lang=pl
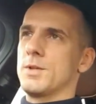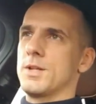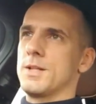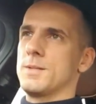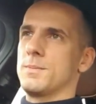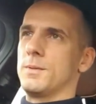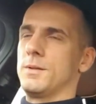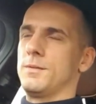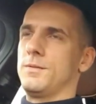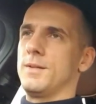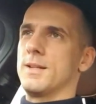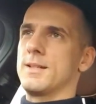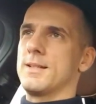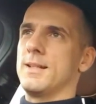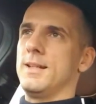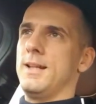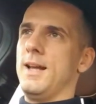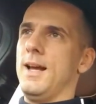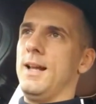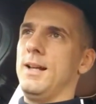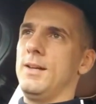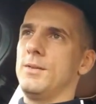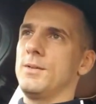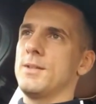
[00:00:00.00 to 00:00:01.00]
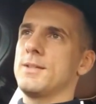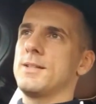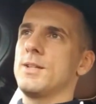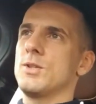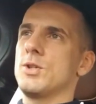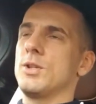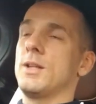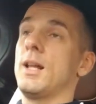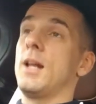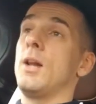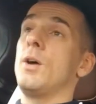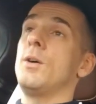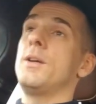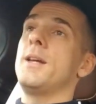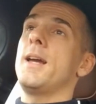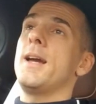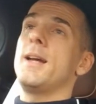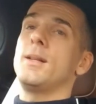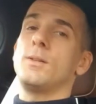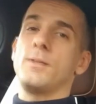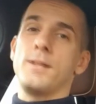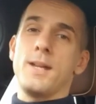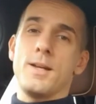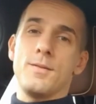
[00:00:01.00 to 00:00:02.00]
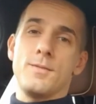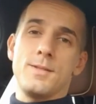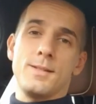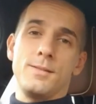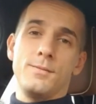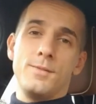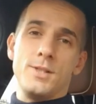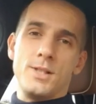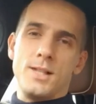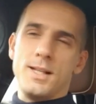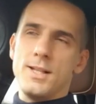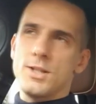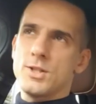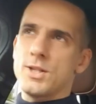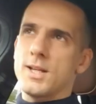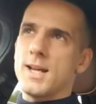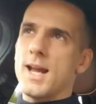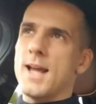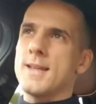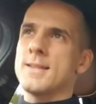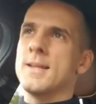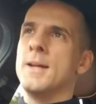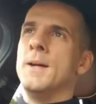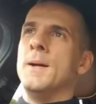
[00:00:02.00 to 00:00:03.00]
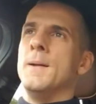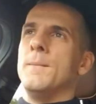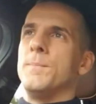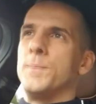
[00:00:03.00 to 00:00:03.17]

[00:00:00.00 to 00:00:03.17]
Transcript: że jest potwierdzenie, ale ono jest nieczytelne. Ojej, to ja wyślę jeszcze raz.